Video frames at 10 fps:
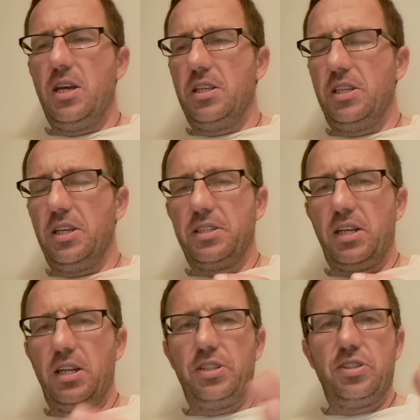
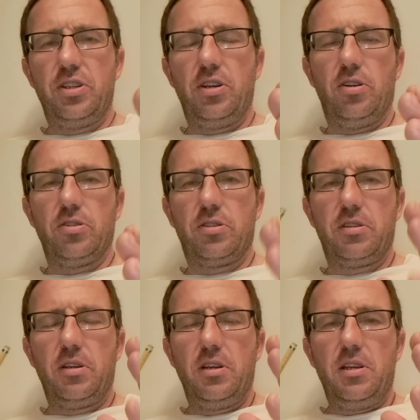niezależnie
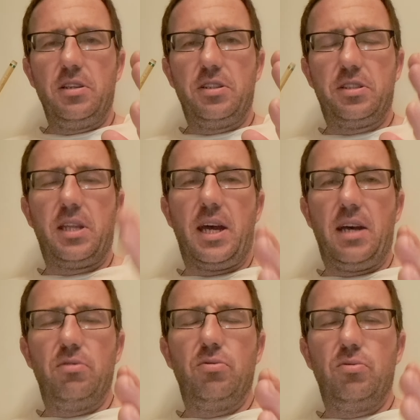od
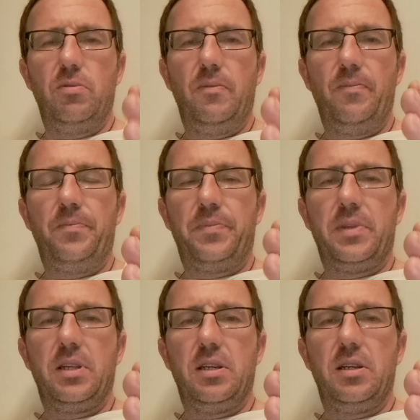stanu
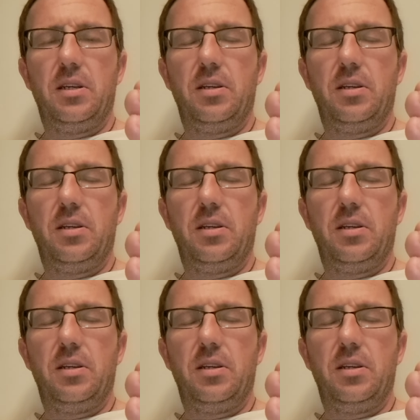e,